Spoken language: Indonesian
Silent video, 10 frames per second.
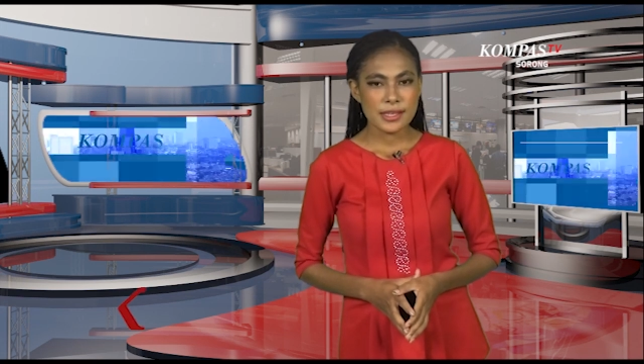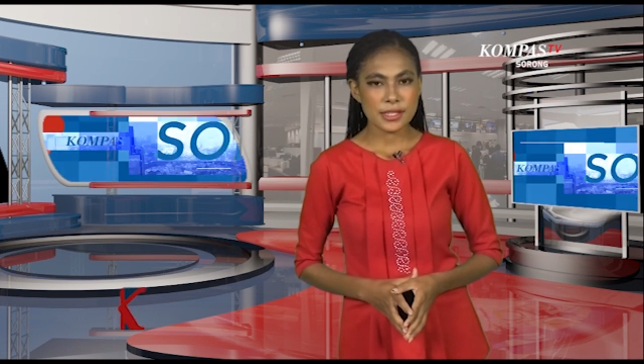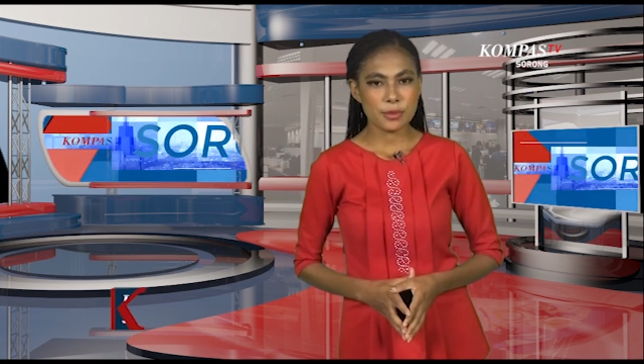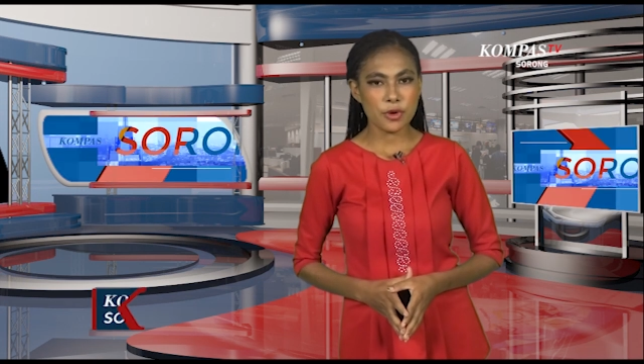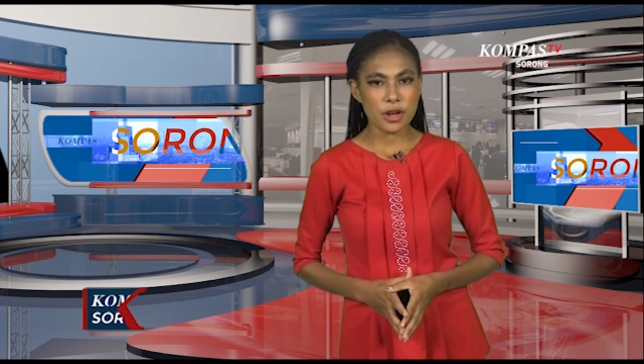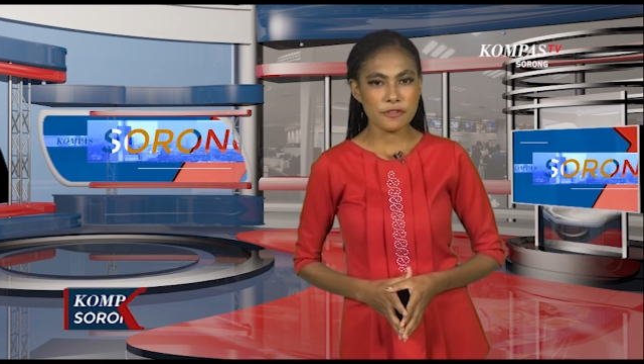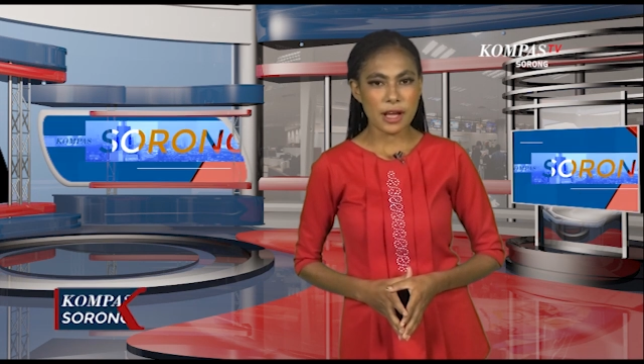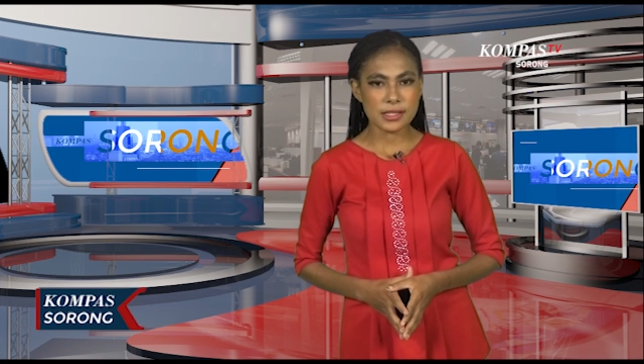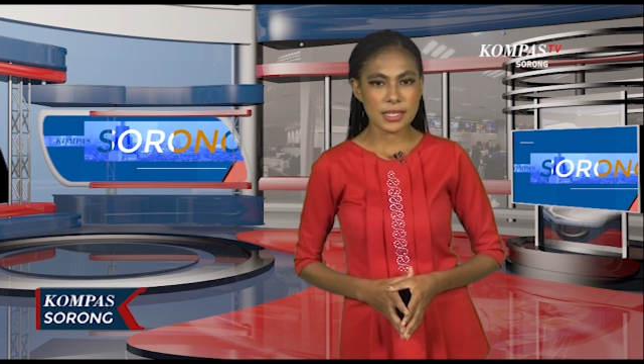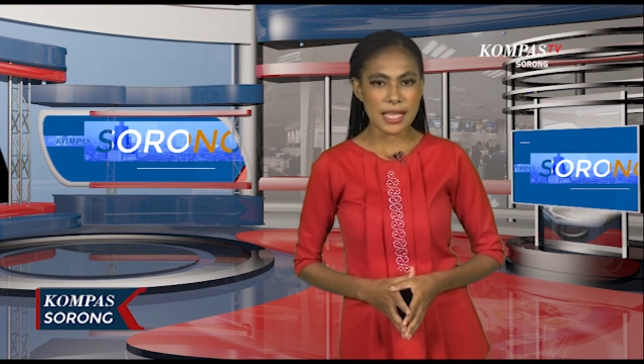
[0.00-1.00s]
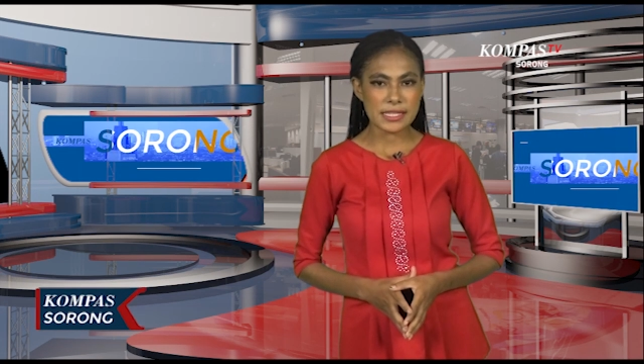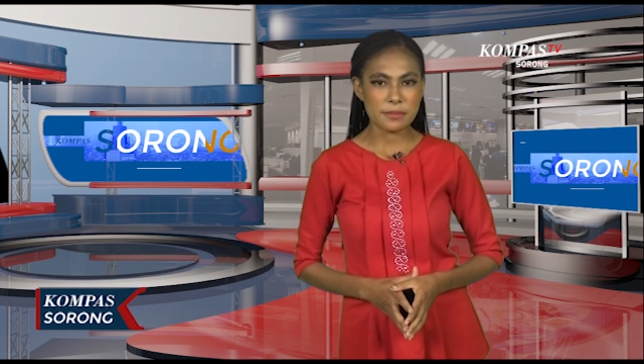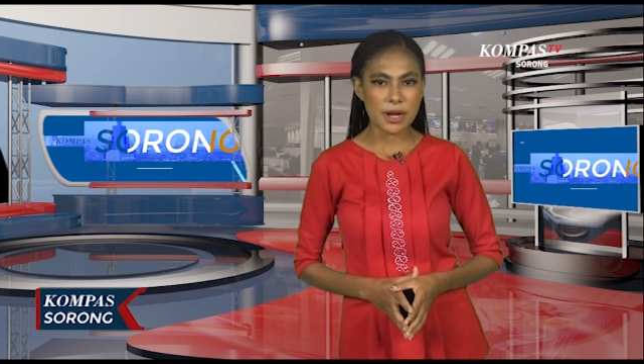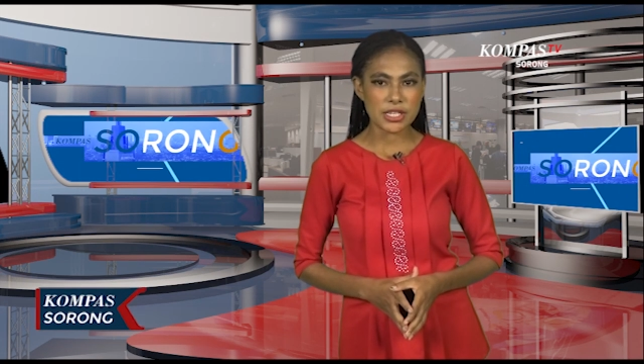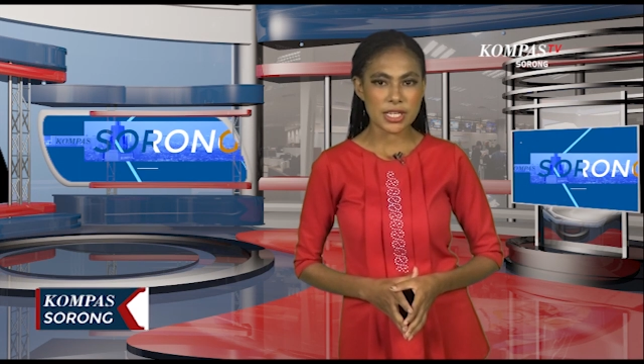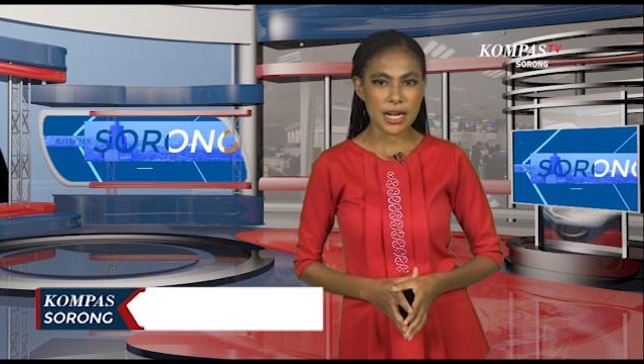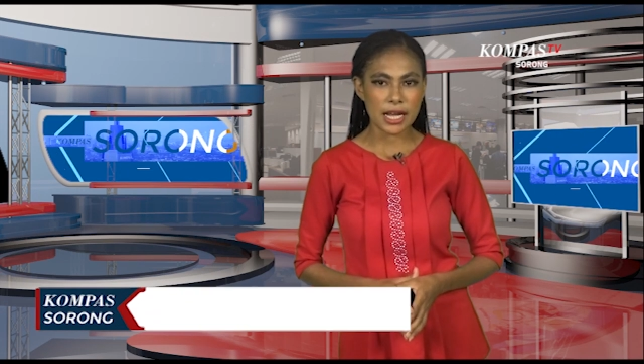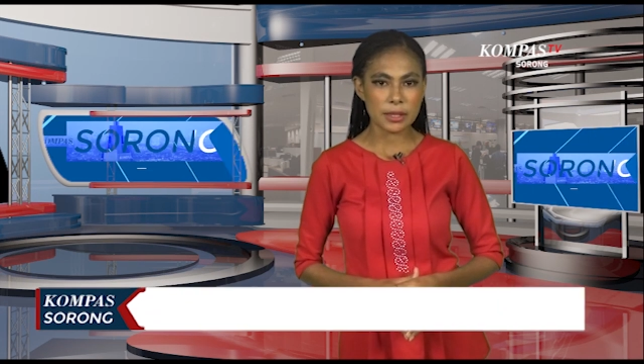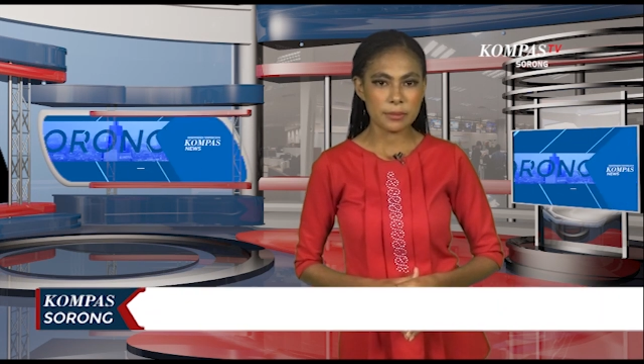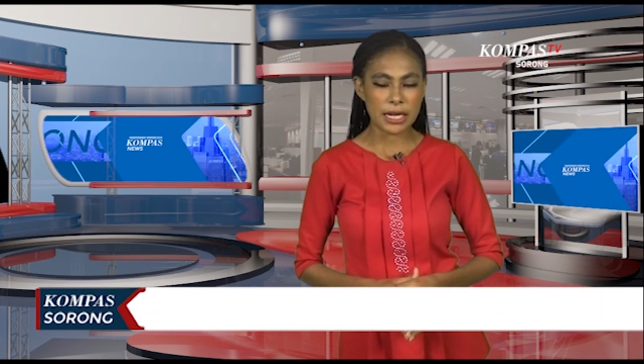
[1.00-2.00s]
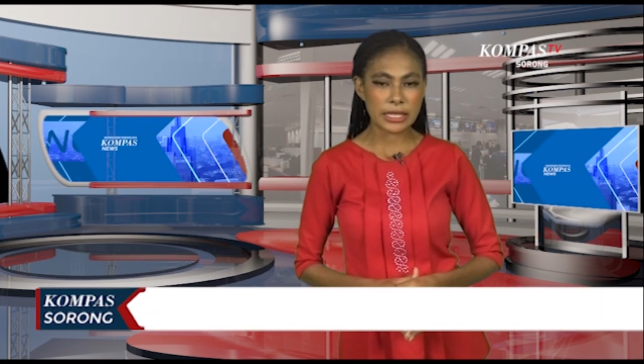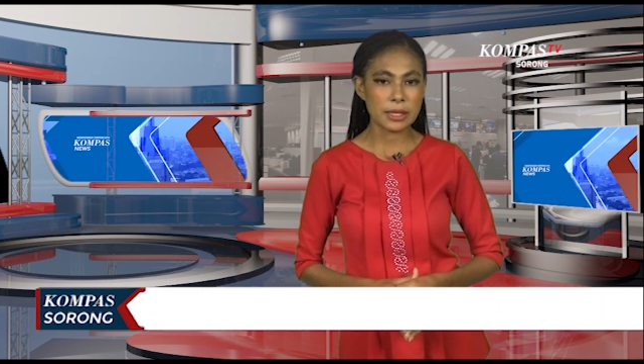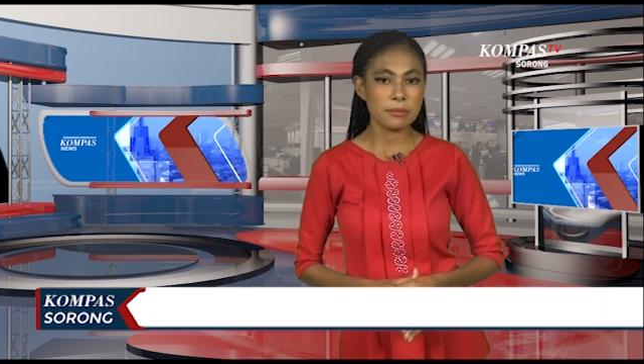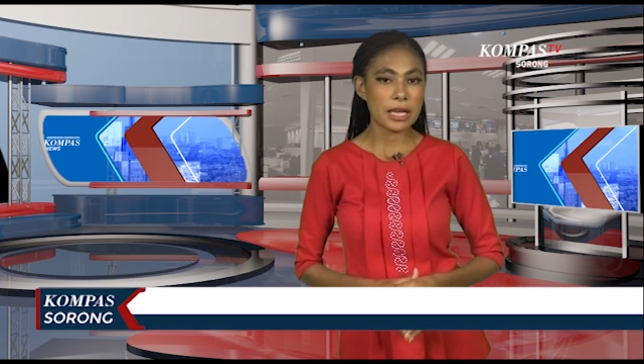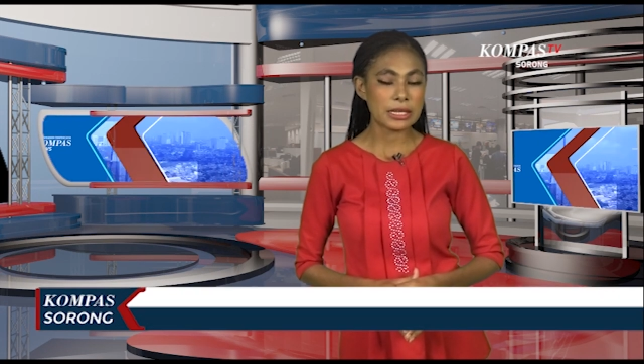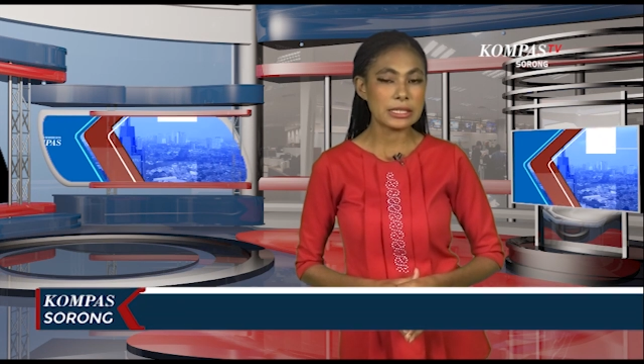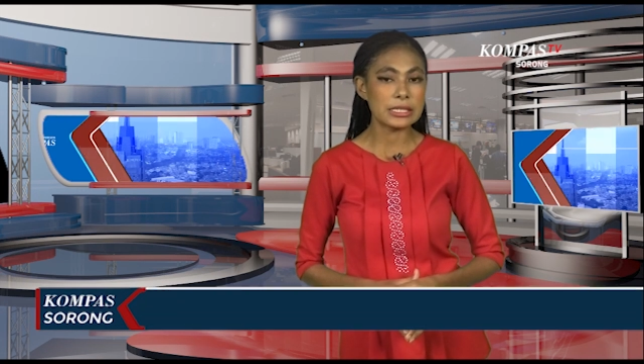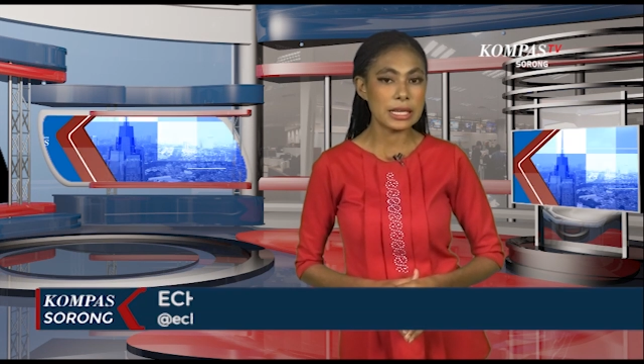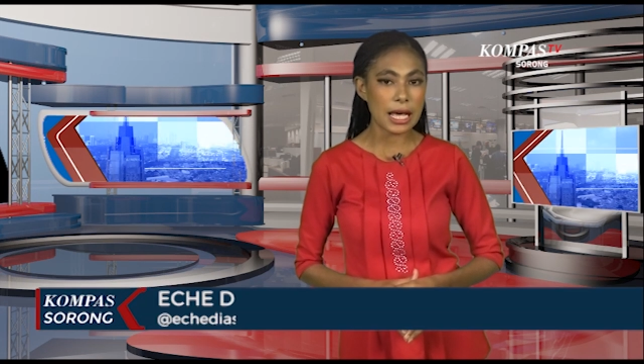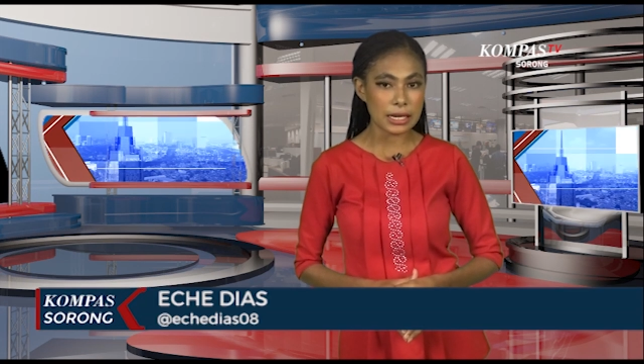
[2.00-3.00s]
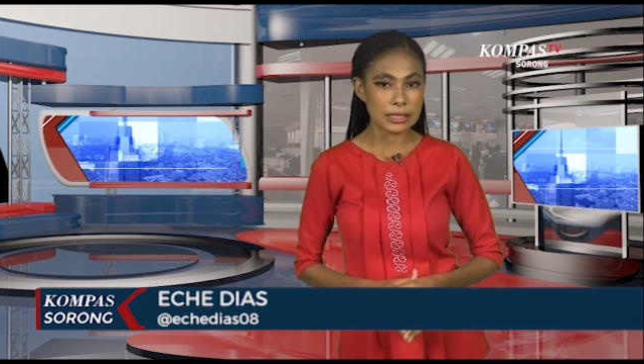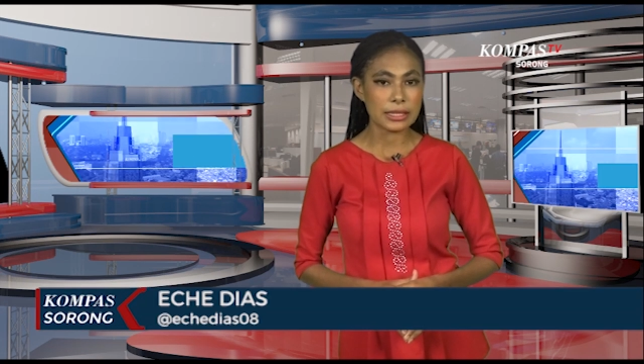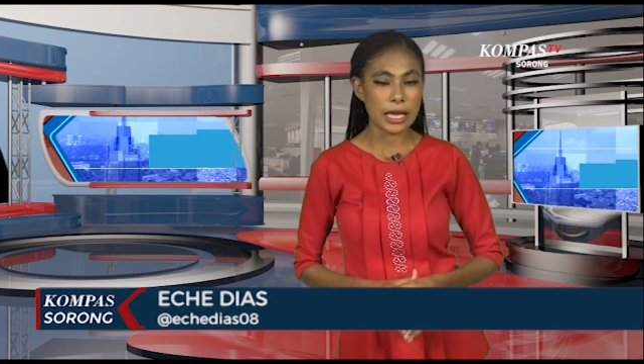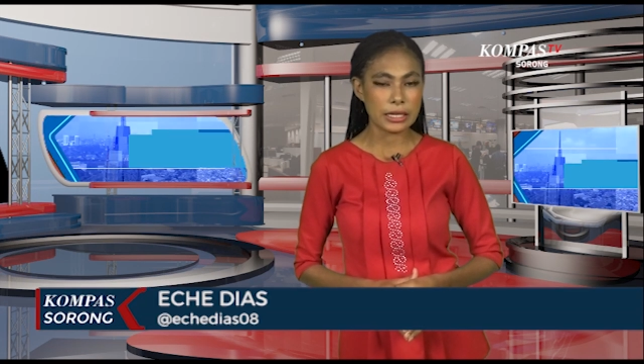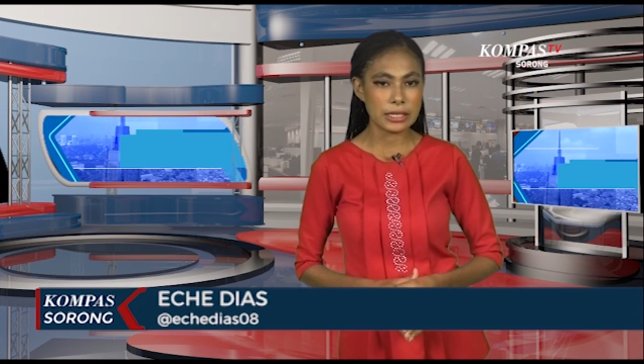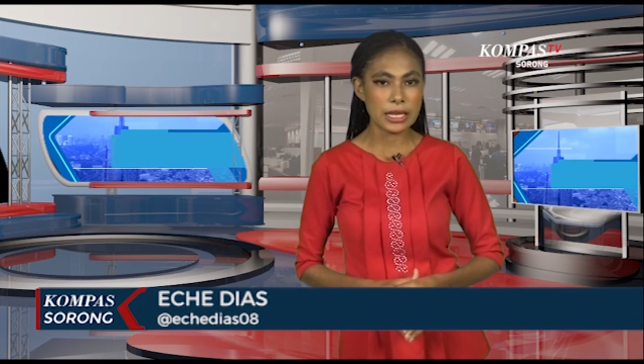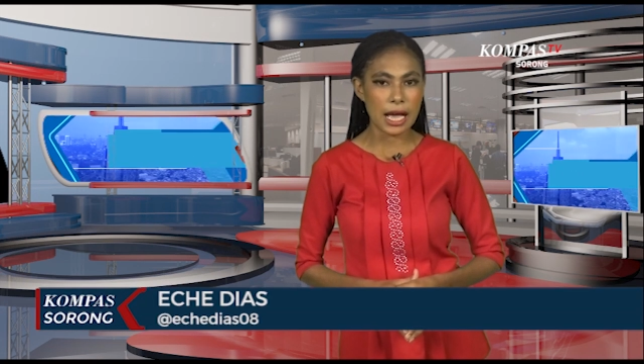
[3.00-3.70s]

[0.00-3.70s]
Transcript: Serbuan vaksinasi masyarakat maritim yang digelar TNI